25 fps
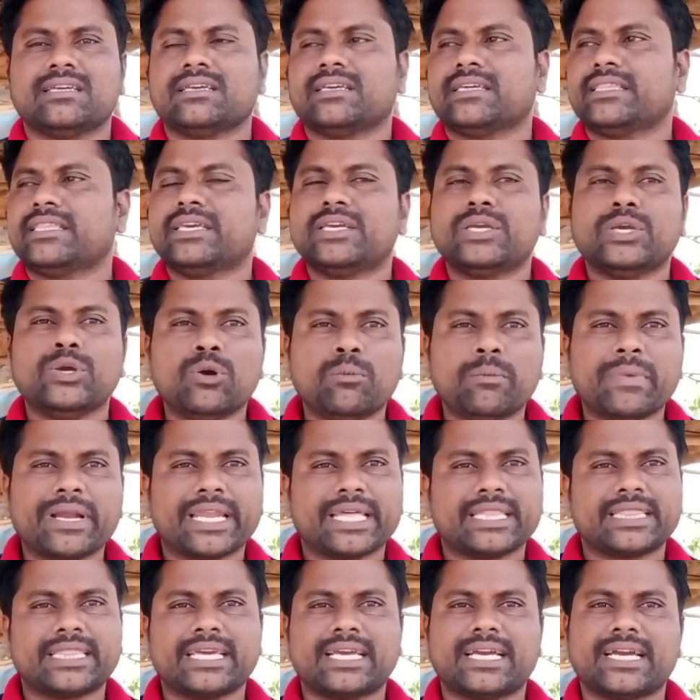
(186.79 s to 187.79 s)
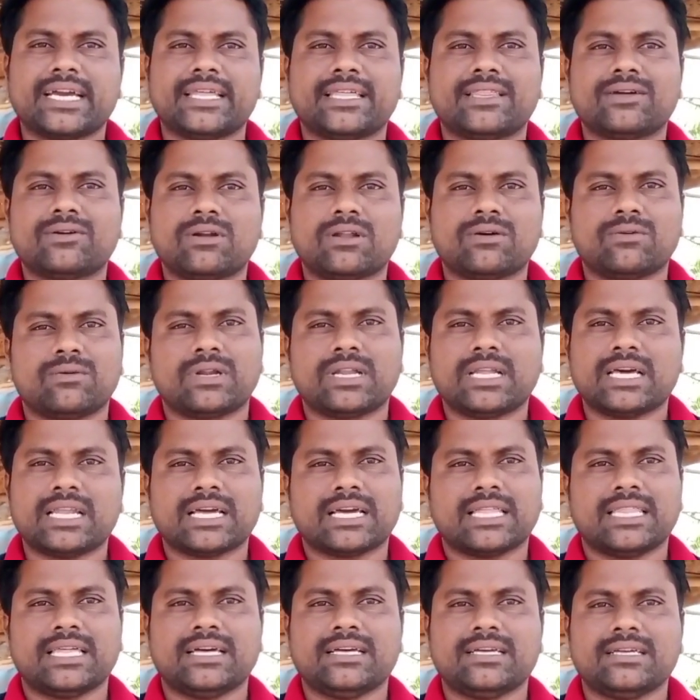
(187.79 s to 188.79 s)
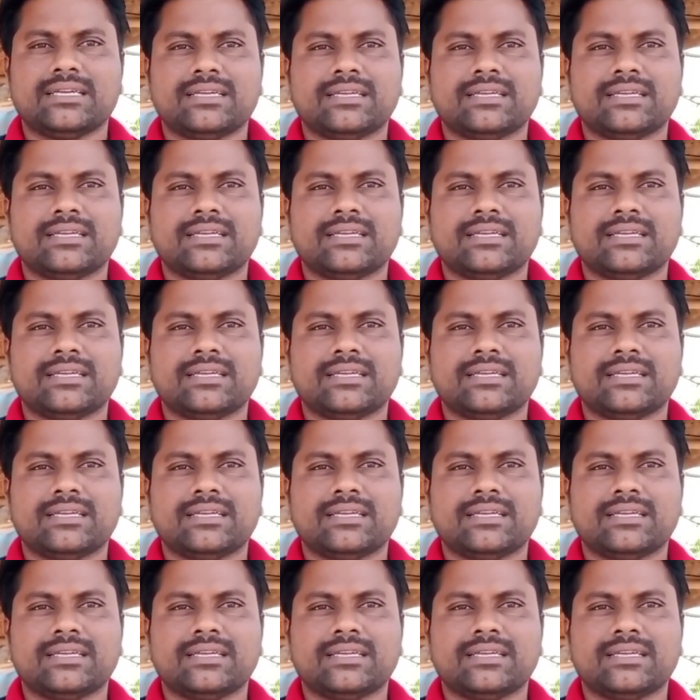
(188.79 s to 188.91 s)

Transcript: ఇది హ్యూమన్ ఎథిక్ అనేది కూడా ఉండాలి కదా